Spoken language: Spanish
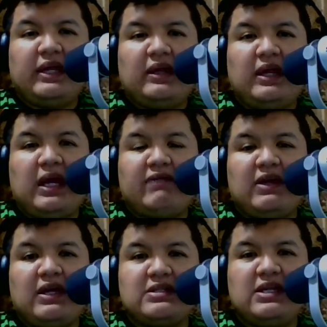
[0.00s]

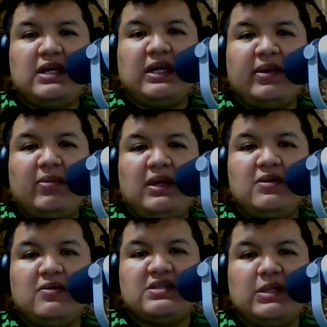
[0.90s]
Kervin García,
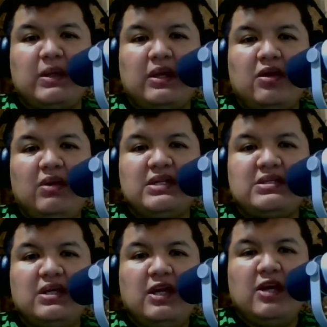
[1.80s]
Kerviño, Steven
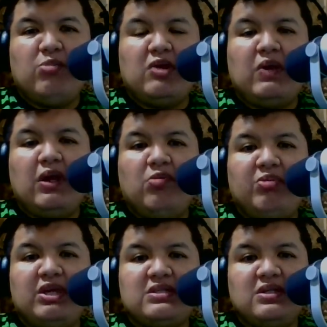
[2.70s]
Robles, Manuel
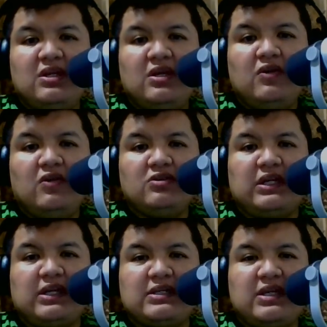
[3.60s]
López,
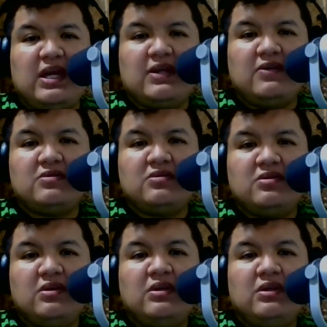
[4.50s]
Oscar Castellanos,
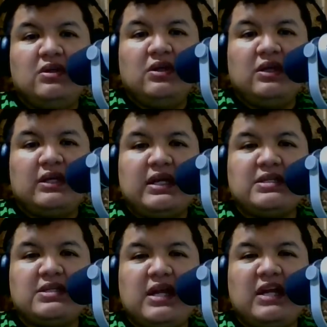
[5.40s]

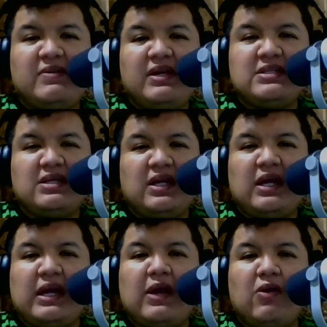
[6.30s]
Yeltsin Álvarez,
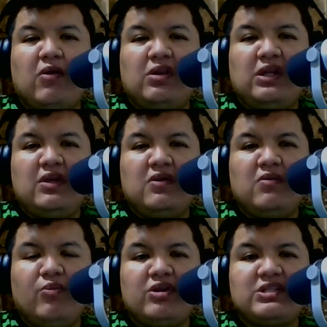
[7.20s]
Gerardo Gordillo,
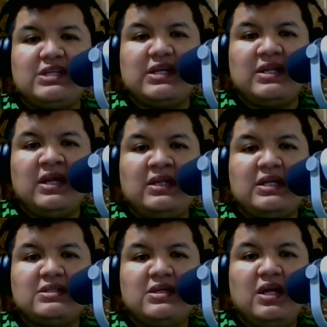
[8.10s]
Moisés
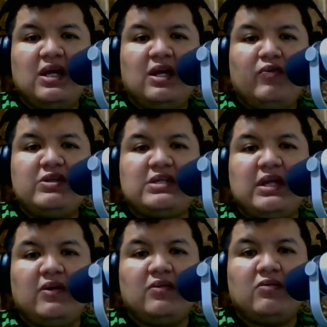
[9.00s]
Hernández, Luis de
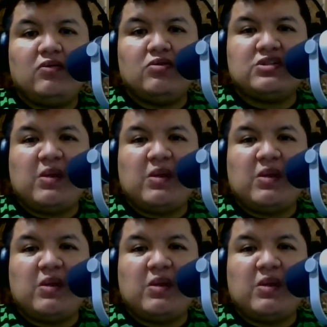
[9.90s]
León, José